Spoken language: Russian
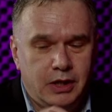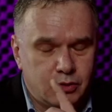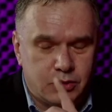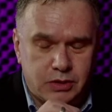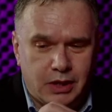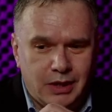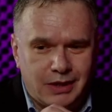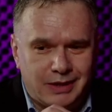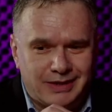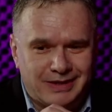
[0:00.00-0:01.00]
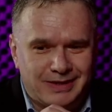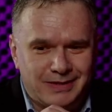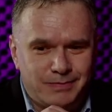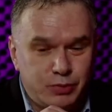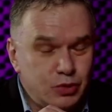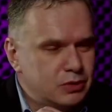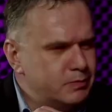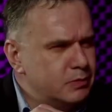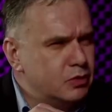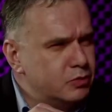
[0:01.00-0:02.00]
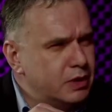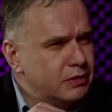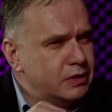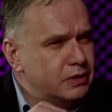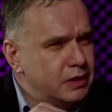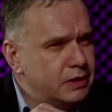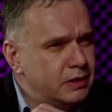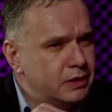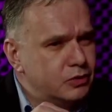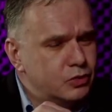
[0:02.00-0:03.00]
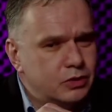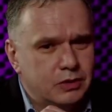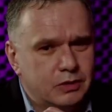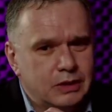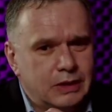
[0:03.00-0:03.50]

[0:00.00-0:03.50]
то есть а, Путин, по-моему, говорил, или, или Дугин,